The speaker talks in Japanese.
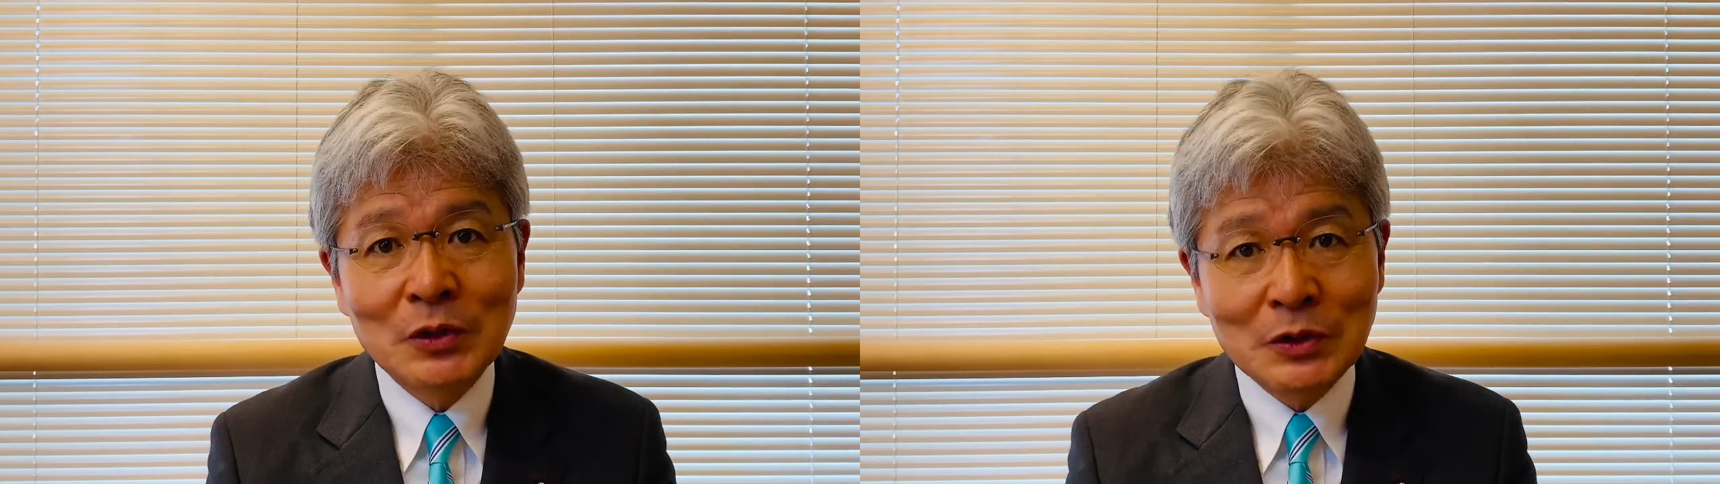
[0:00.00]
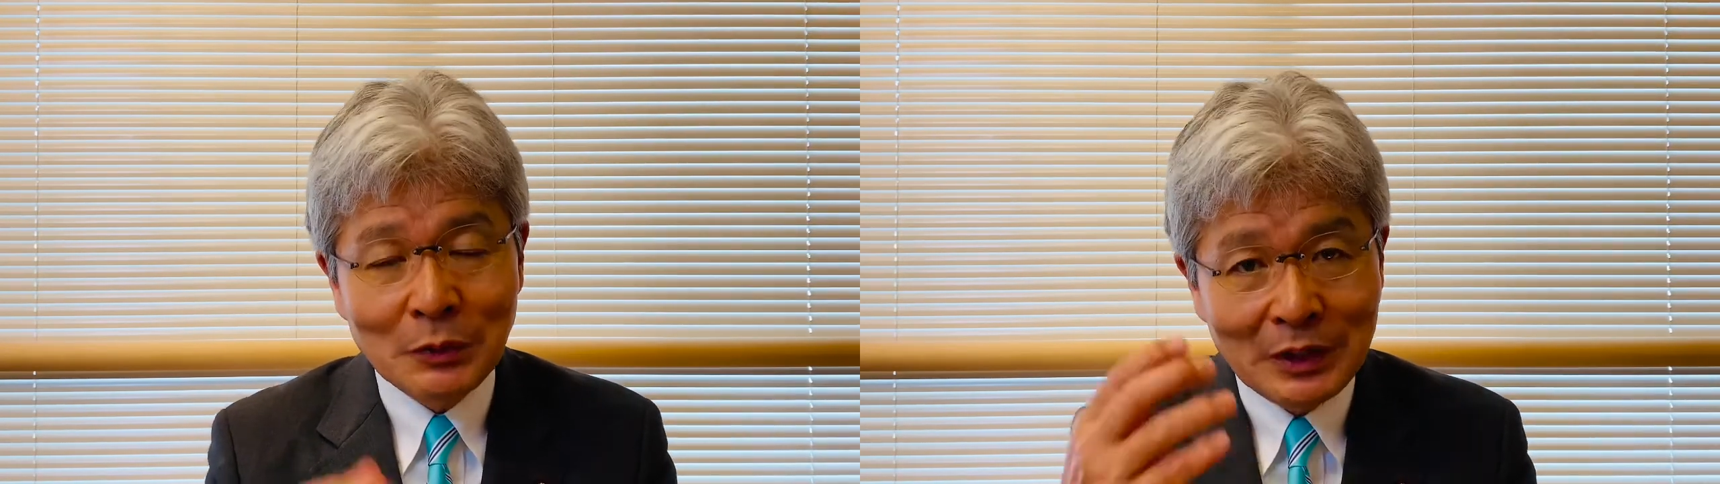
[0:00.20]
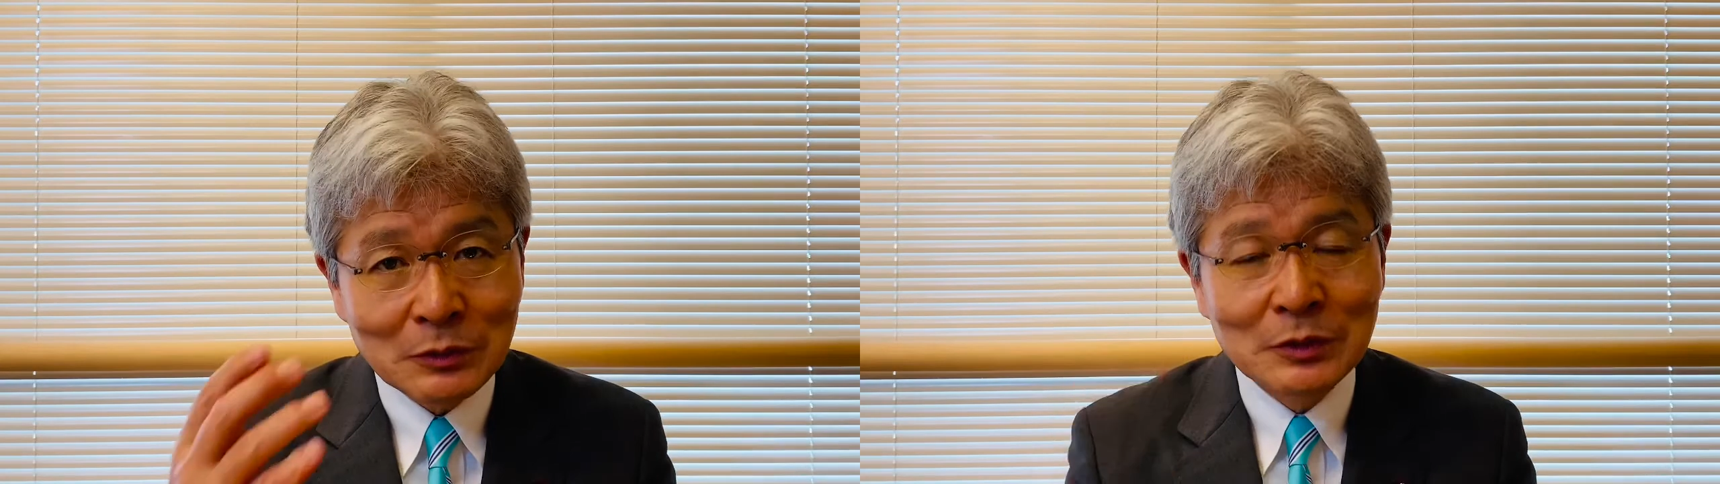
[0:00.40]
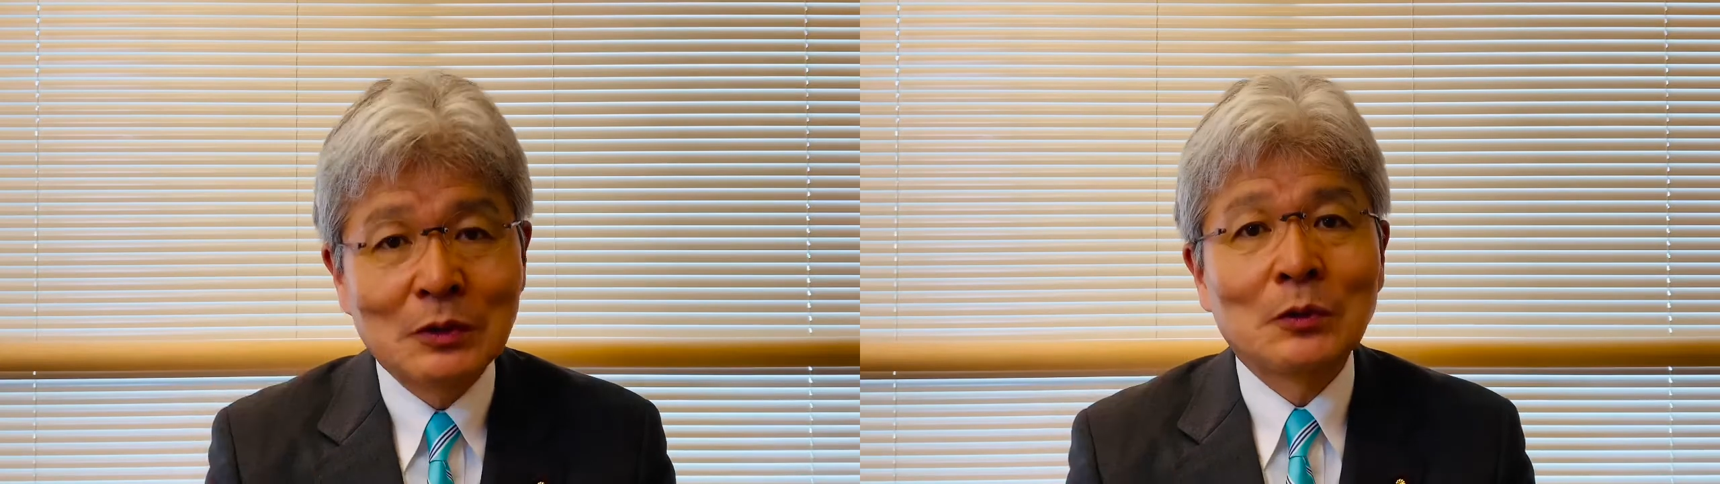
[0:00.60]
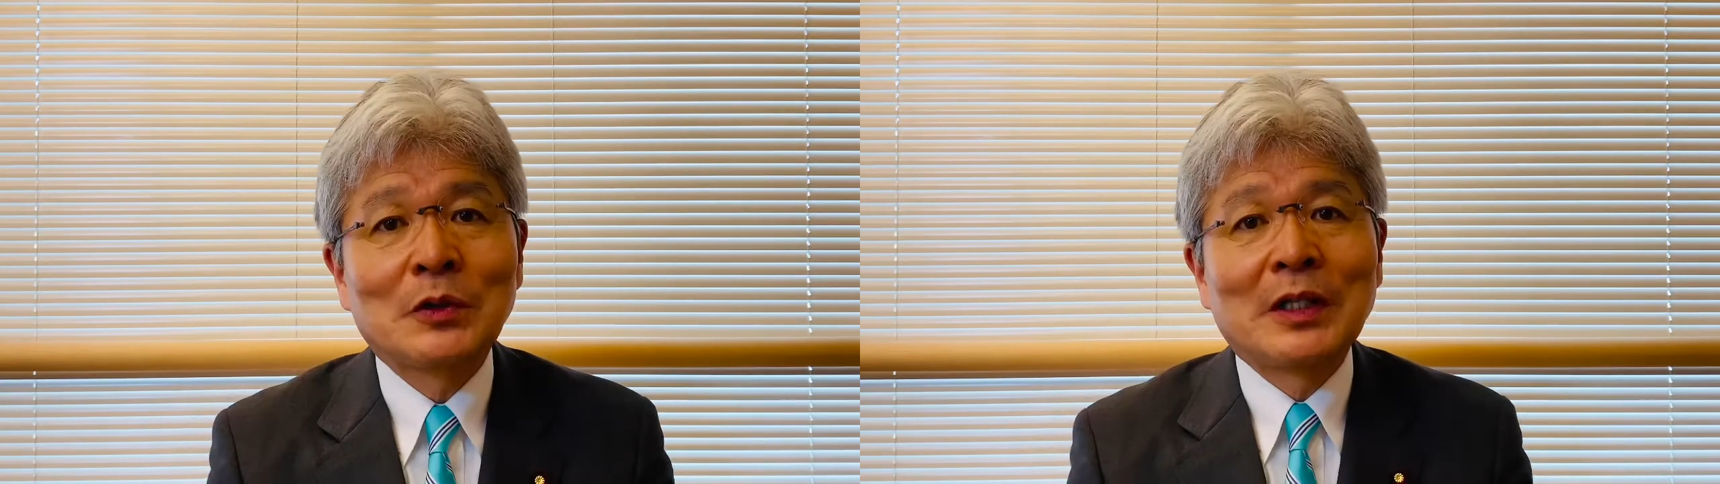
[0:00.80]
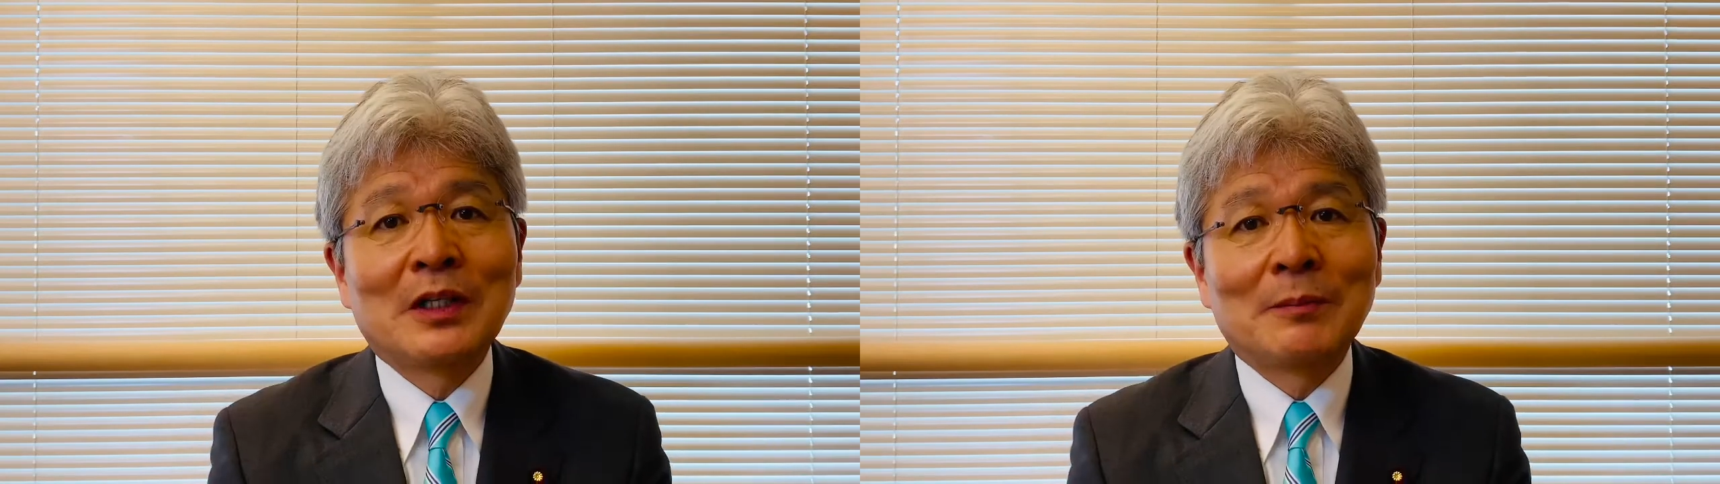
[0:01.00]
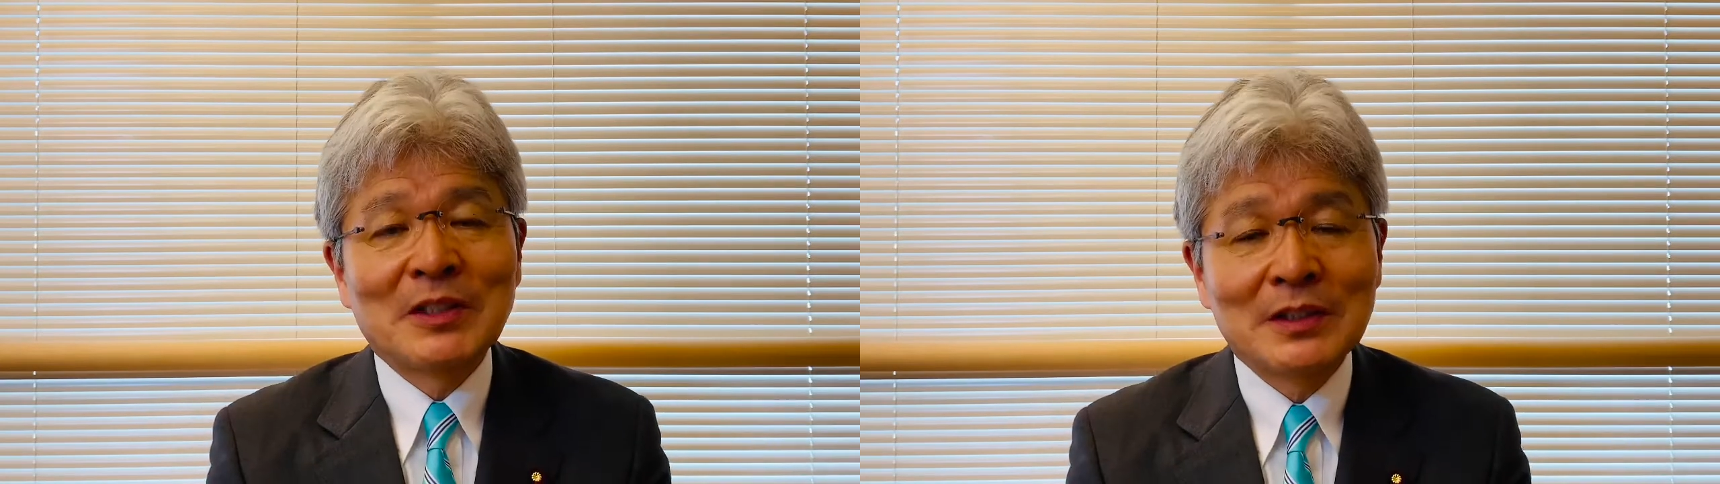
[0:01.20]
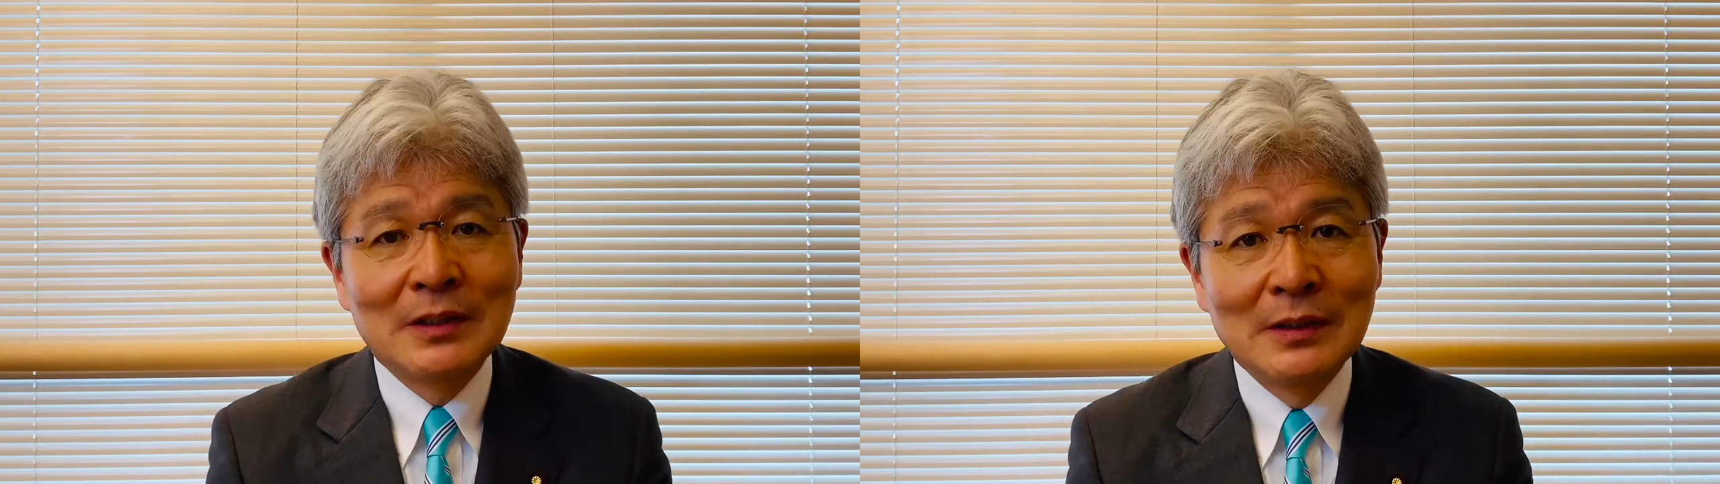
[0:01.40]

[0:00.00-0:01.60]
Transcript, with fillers: ストレートに届けられます。